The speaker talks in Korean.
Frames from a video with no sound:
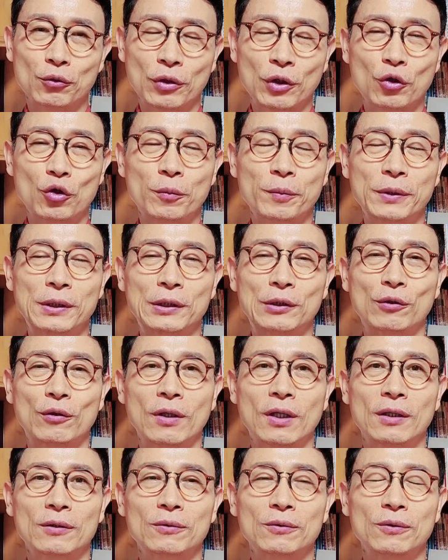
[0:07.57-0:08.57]
괴롭기도
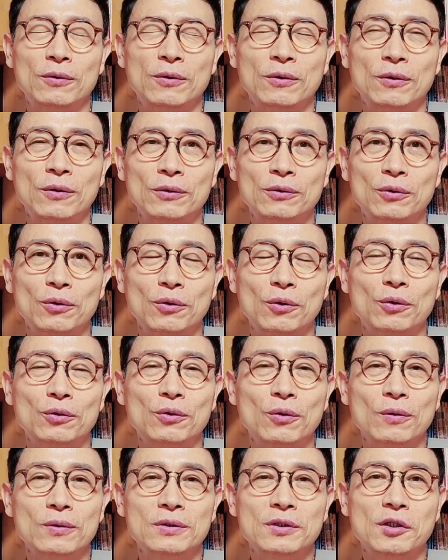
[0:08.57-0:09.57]
하고 또
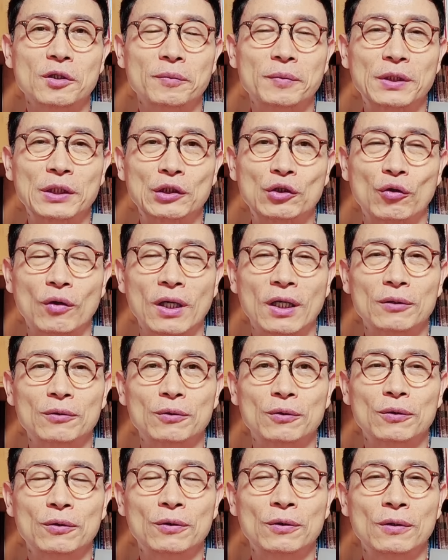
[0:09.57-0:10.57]
고통스럽기도
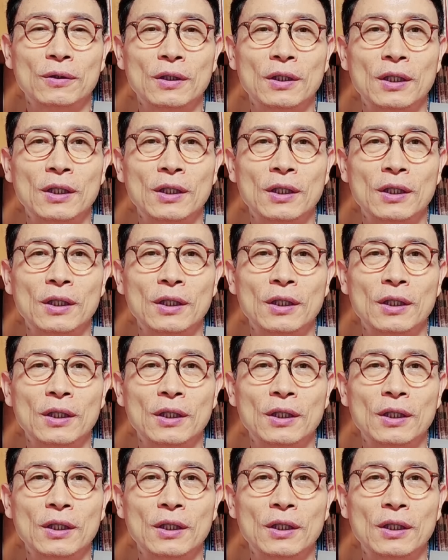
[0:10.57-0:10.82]
하고